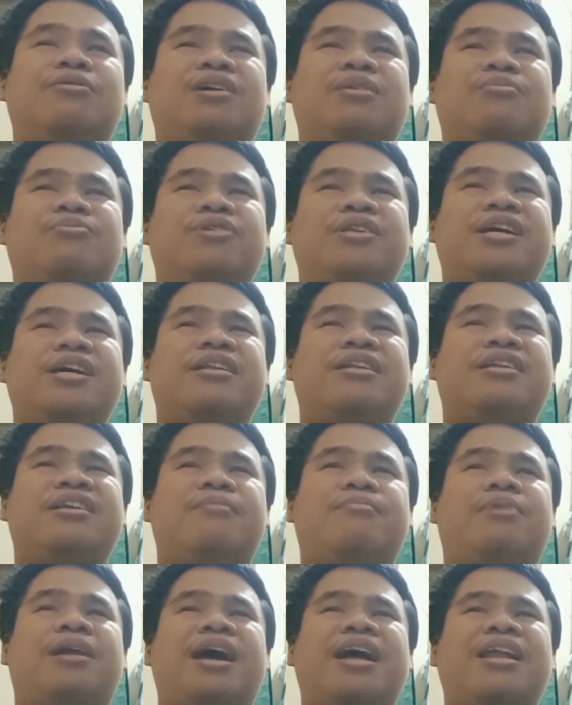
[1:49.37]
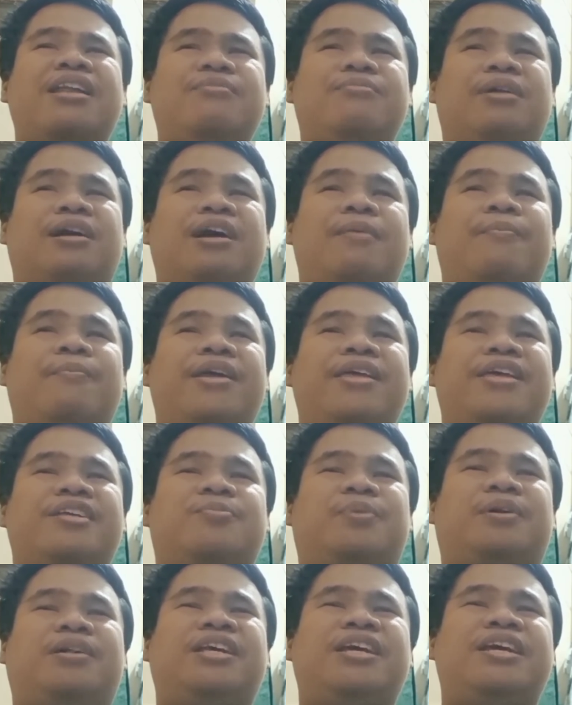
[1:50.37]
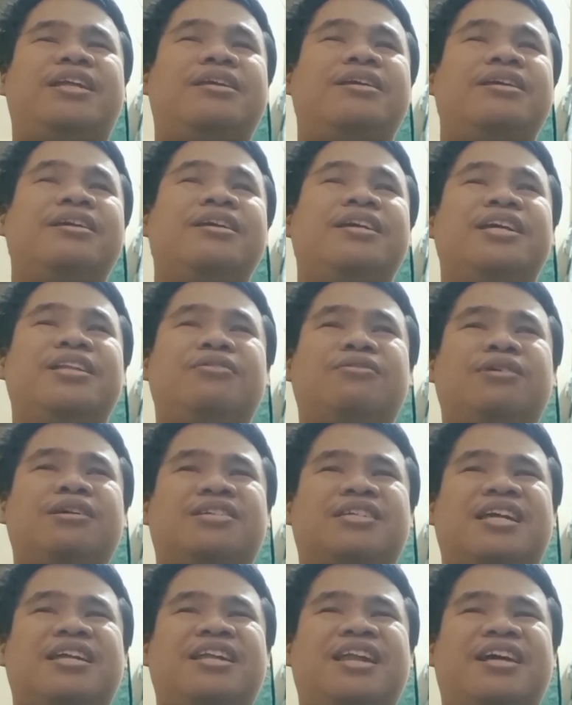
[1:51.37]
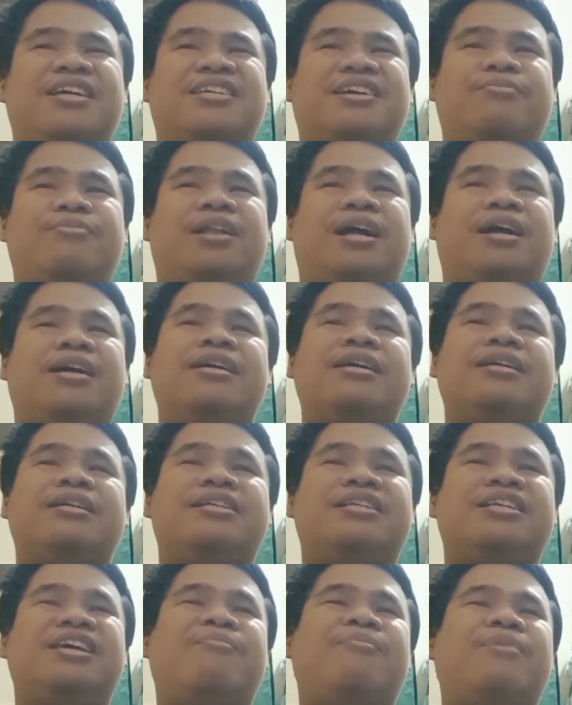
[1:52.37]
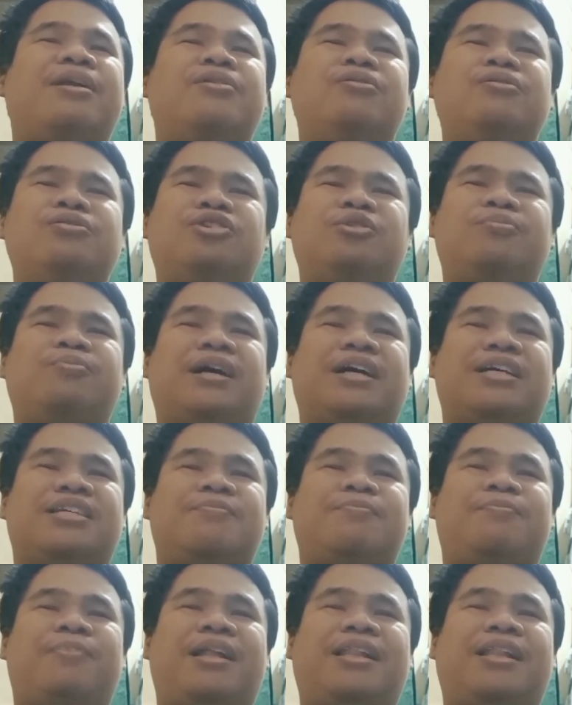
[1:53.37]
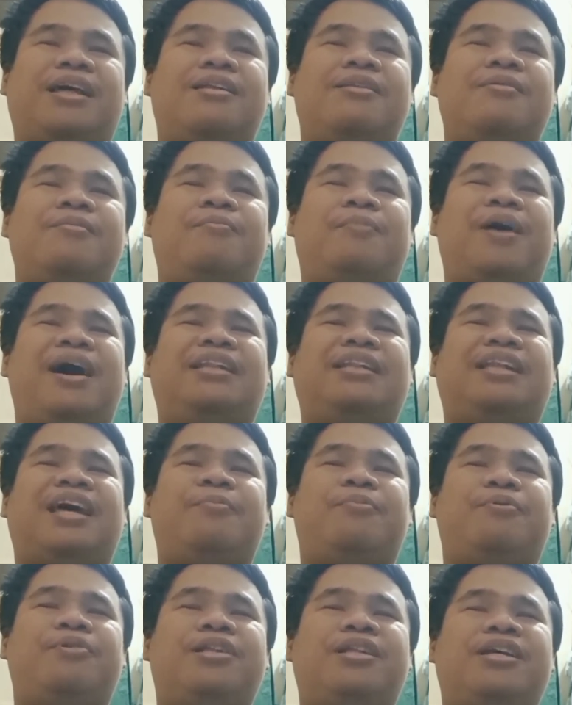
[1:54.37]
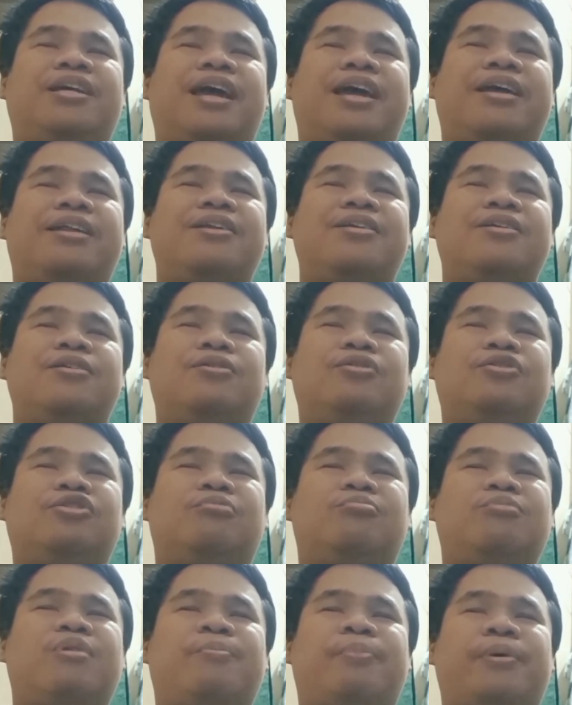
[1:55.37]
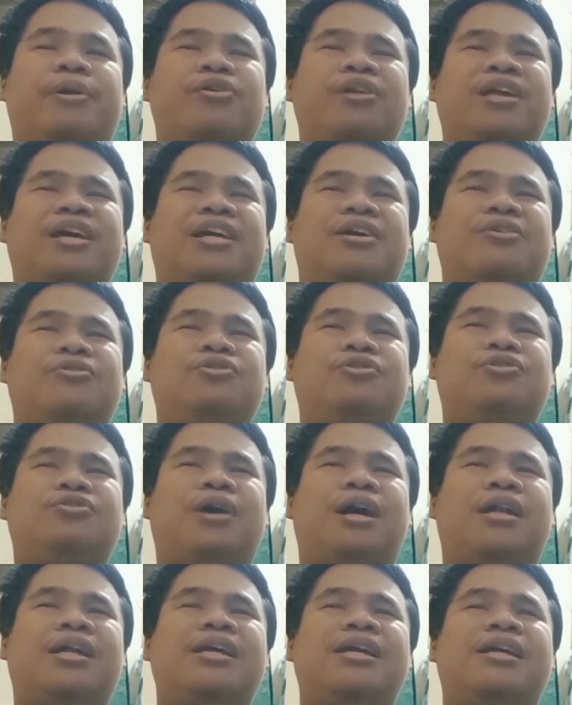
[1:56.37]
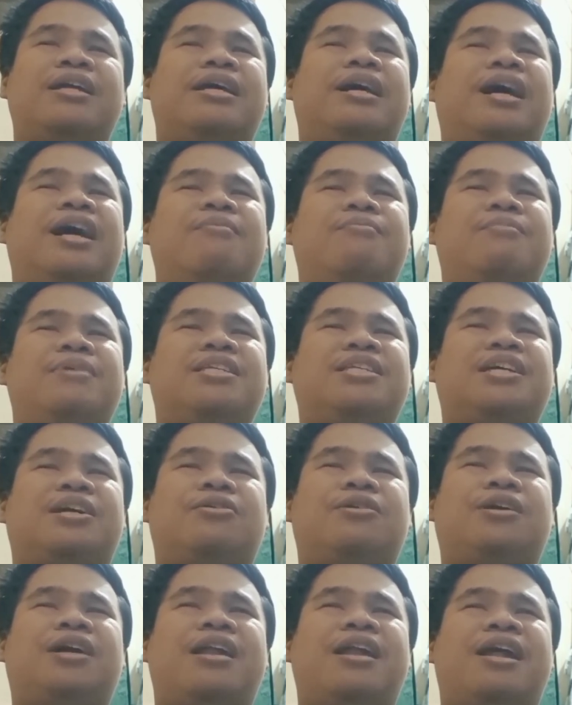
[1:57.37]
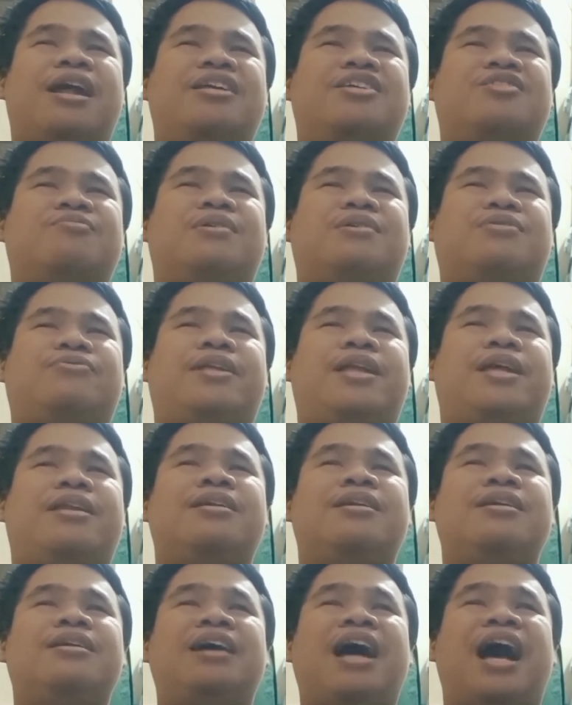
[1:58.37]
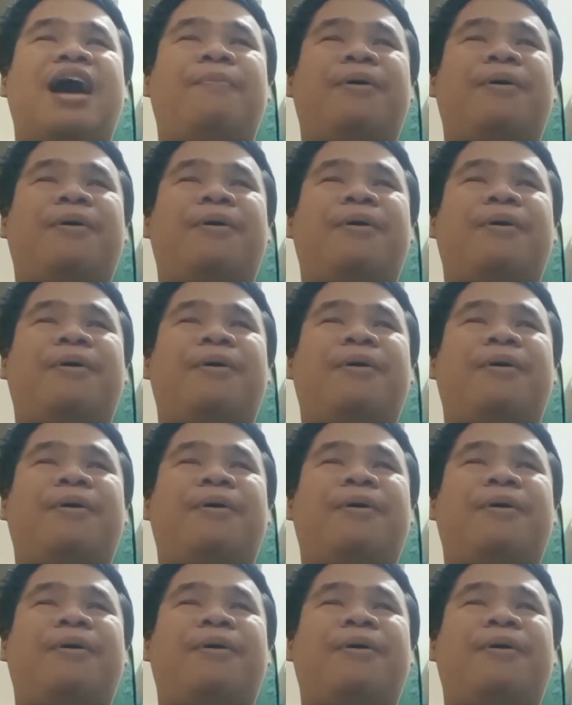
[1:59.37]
Lalu kemudian dia berani berkampanye seperti ini. Itu kan sekali lagi saya bilang, dia menutup kesempatan partai politik lain untuk memperoleh keuntungan dengan mencalonkan Anies Baswedan.